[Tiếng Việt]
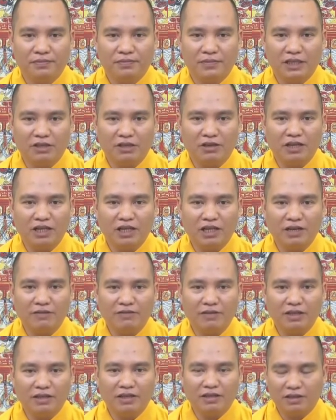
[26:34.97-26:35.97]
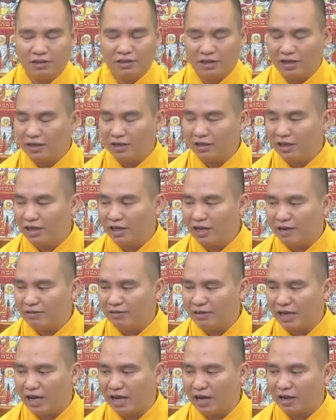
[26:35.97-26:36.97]
Thế cho nên các vị thấy là đến đạo
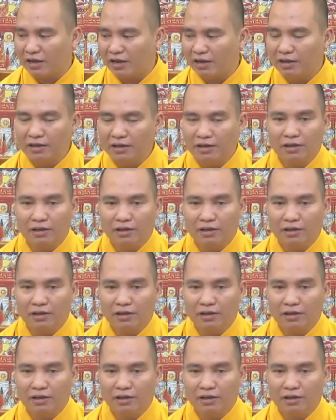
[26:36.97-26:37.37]
tràng